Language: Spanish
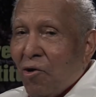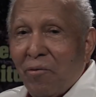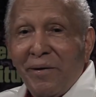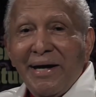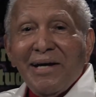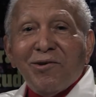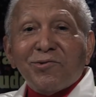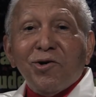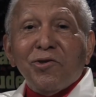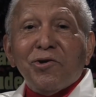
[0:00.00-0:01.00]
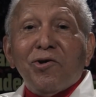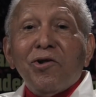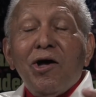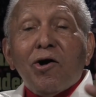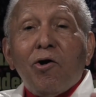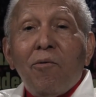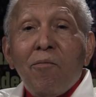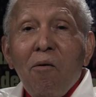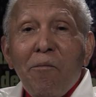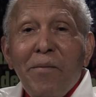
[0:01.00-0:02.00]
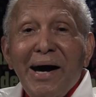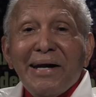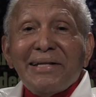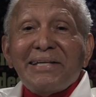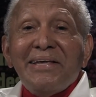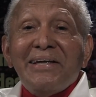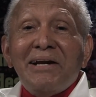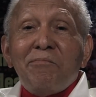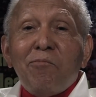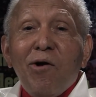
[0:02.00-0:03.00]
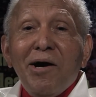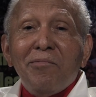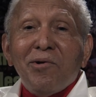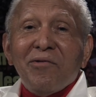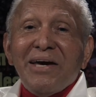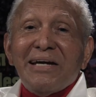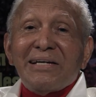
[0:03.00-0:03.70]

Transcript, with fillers: nos ven a nosotros como parte del pueblo de